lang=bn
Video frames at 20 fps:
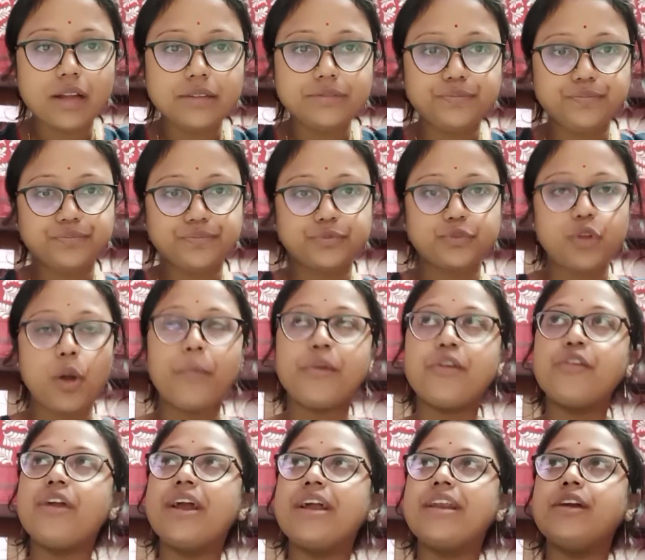তো আমি একটু
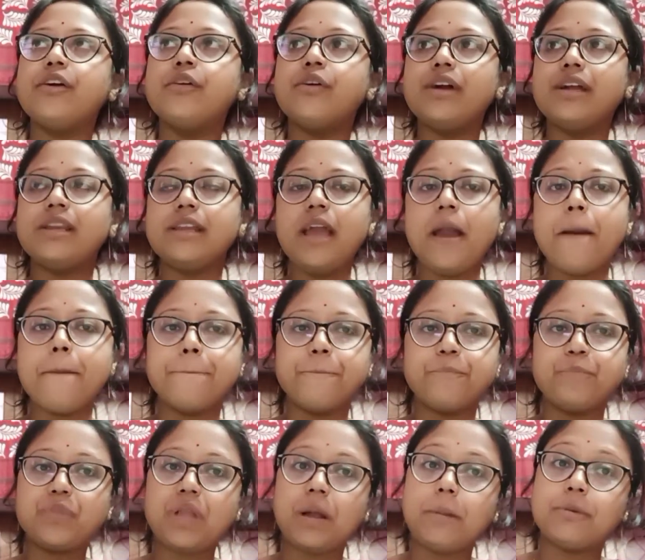রেডি হয়ে নিয়ে
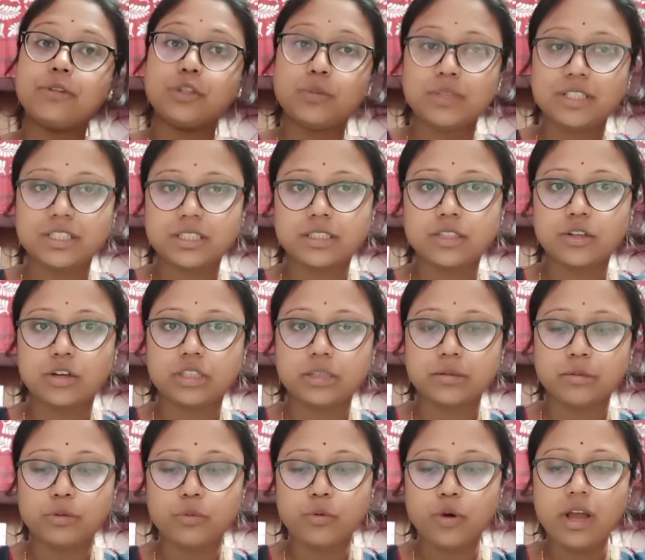তারপরে তোমাদের সাথে কথা
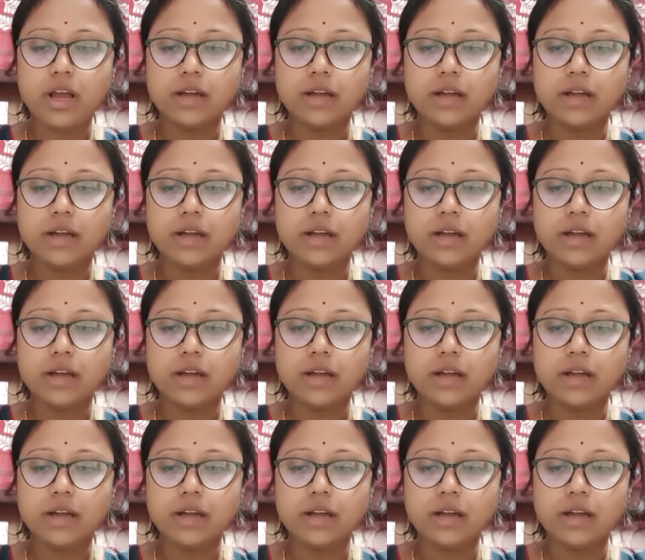বলবো হ্যাঁ